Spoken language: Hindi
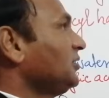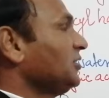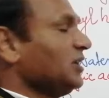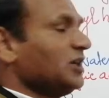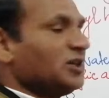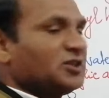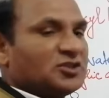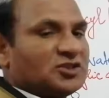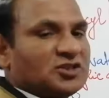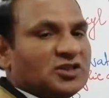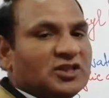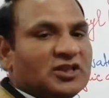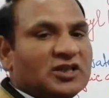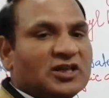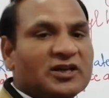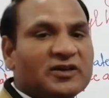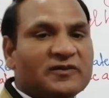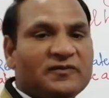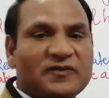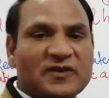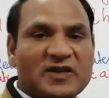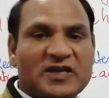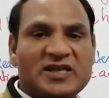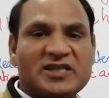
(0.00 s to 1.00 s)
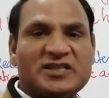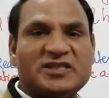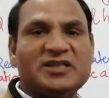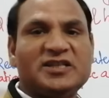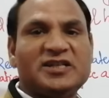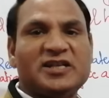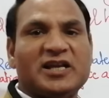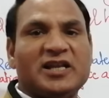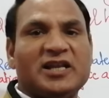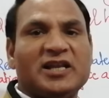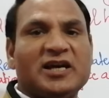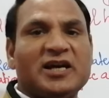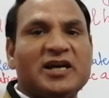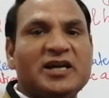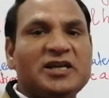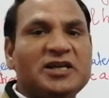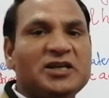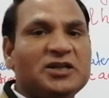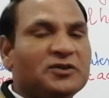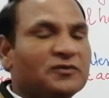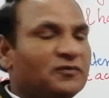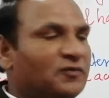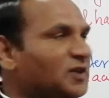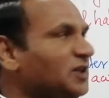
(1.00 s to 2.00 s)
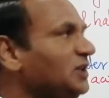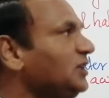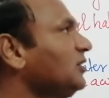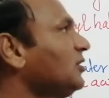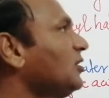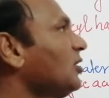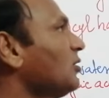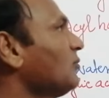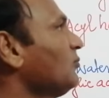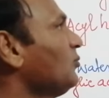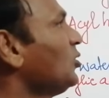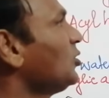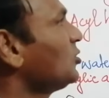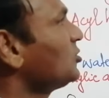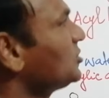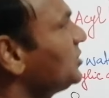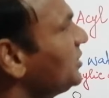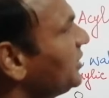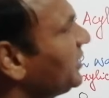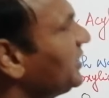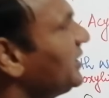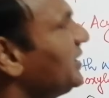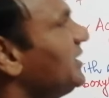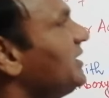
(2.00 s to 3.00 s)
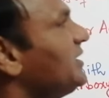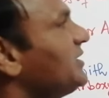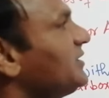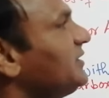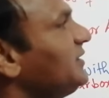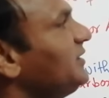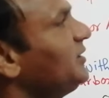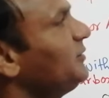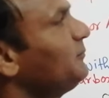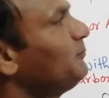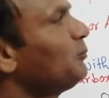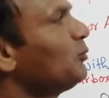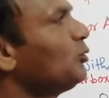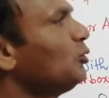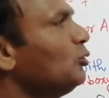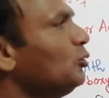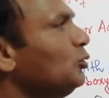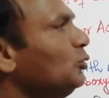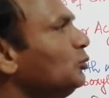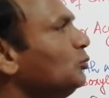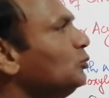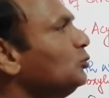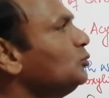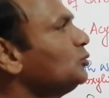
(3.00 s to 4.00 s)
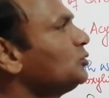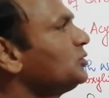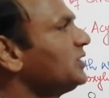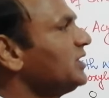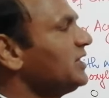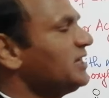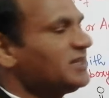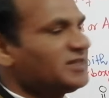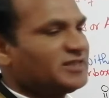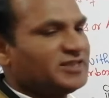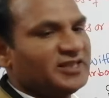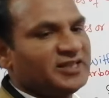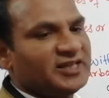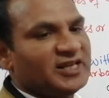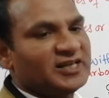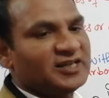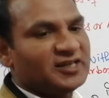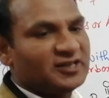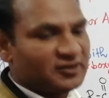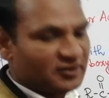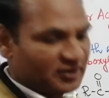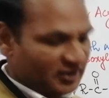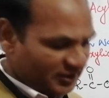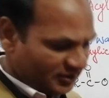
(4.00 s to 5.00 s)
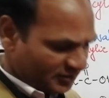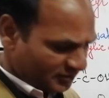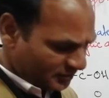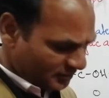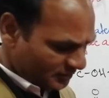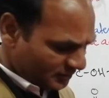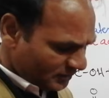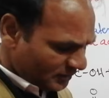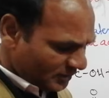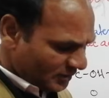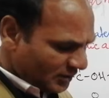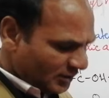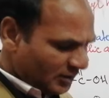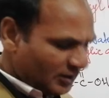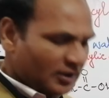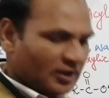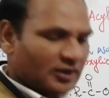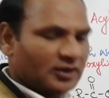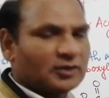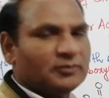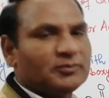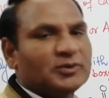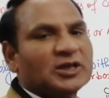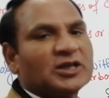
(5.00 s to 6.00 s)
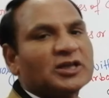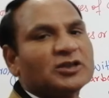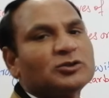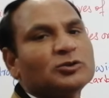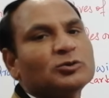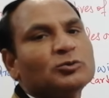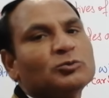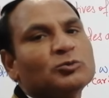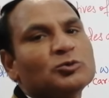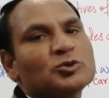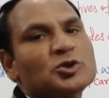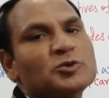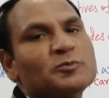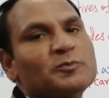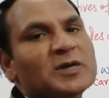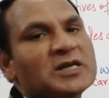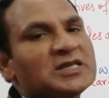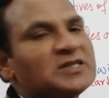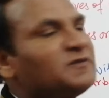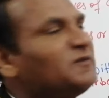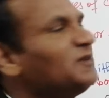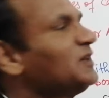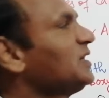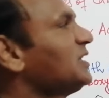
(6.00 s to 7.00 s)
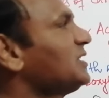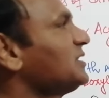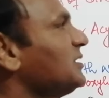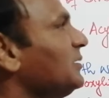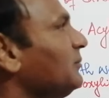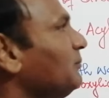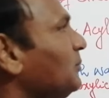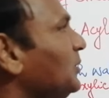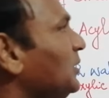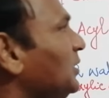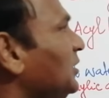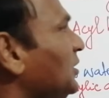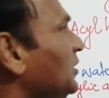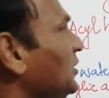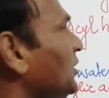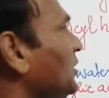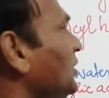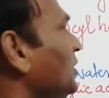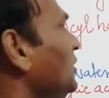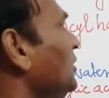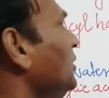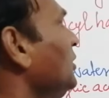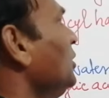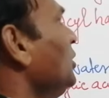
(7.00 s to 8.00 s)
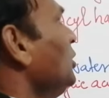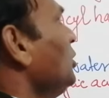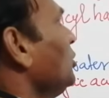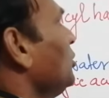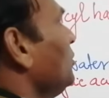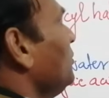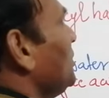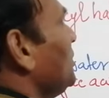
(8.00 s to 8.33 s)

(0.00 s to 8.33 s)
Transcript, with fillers: रिएक्शन ऑफ एसिड हेलाइट विद कार्बोक्सिलिक एसिड प्रोड्यूस एसिड एनहाइड्राइट अगर मैं कहता हूँ कोई स्पेसिफिक एग्जाम्पल दे दें तो